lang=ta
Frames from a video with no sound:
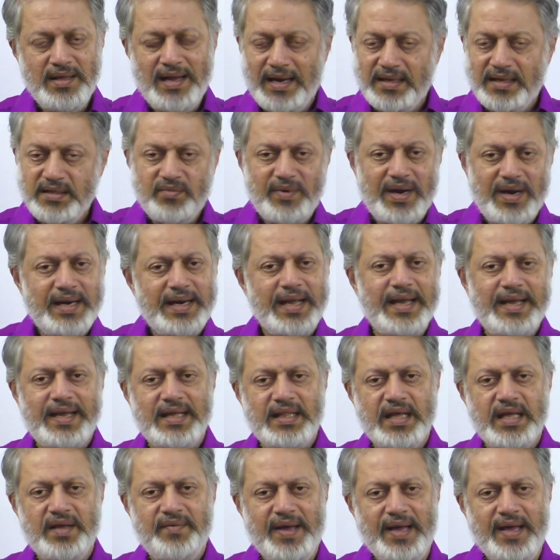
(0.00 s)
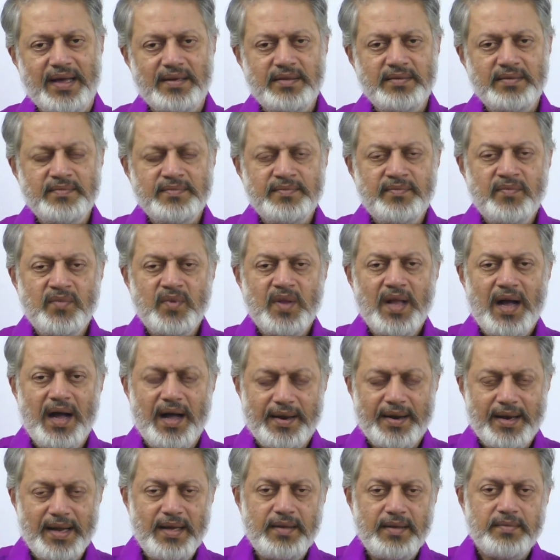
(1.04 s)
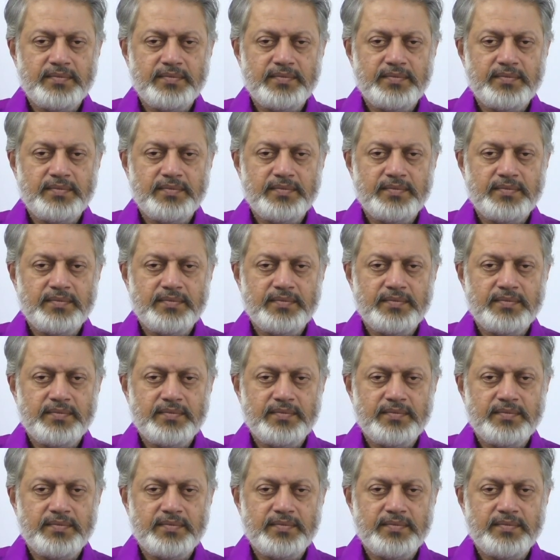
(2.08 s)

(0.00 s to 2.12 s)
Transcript: அது வாழ்க்கைக்கு தேவை ஆனா